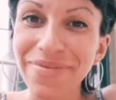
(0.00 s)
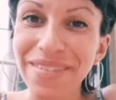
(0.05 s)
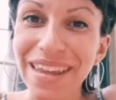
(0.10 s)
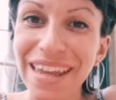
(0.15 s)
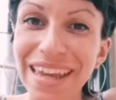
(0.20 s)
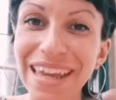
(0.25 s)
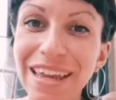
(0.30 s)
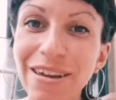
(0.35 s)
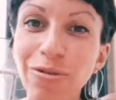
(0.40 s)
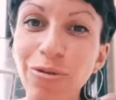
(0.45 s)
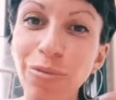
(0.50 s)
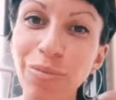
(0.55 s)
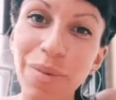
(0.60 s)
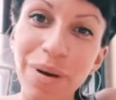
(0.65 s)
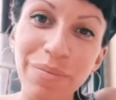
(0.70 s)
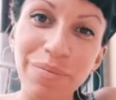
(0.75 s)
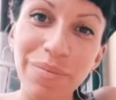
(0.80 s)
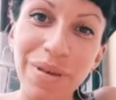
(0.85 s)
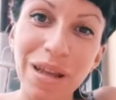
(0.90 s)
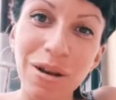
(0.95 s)
di un
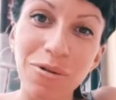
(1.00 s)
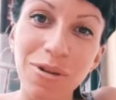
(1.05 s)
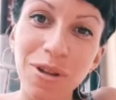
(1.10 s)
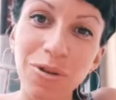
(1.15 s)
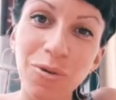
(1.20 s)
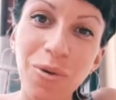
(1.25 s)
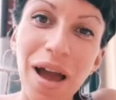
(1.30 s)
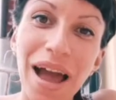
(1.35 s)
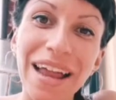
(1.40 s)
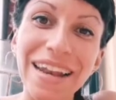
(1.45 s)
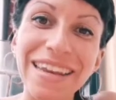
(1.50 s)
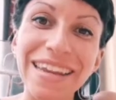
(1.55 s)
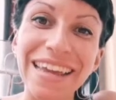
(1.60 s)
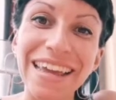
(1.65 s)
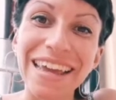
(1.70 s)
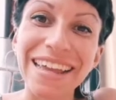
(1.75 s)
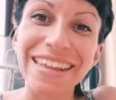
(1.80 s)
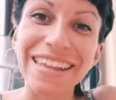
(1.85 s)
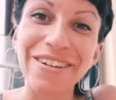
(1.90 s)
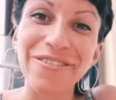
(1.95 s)
bambino di due
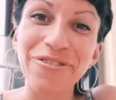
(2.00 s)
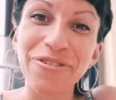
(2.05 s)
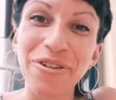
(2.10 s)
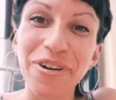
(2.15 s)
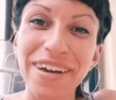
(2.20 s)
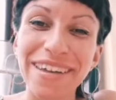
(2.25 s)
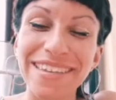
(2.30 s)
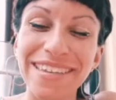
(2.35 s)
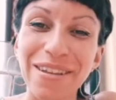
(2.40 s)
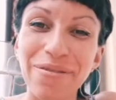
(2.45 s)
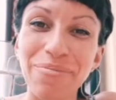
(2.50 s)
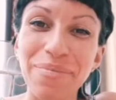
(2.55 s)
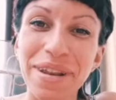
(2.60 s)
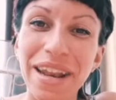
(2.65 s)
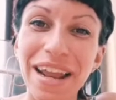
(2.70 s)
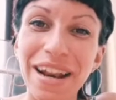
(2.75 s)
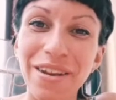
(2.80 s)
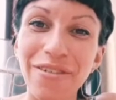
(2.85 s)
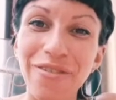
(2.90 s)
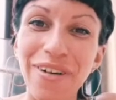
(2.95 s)
anni e di uno che sta per
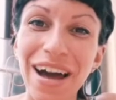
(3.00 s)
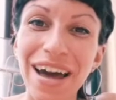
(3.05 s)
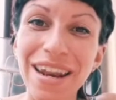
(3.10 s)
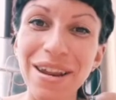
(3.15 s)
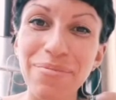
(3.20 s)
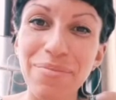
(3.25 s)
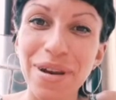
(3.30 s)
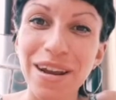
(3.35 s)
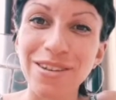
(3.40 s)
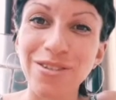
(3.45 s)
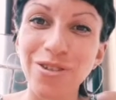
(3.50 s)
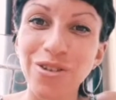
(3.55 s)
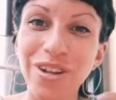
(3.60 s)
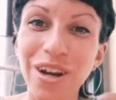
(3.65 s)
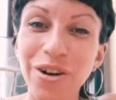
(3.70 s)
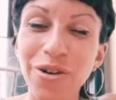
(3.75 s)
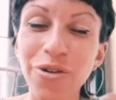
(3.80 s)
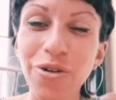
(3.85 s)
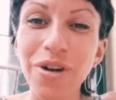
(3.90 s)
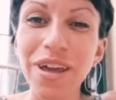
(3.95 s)
arrivare presto
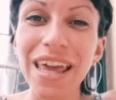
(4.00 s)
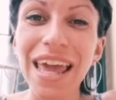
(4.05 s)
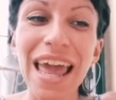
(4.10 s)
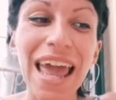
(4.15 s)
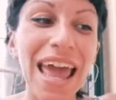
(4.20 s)
tra noi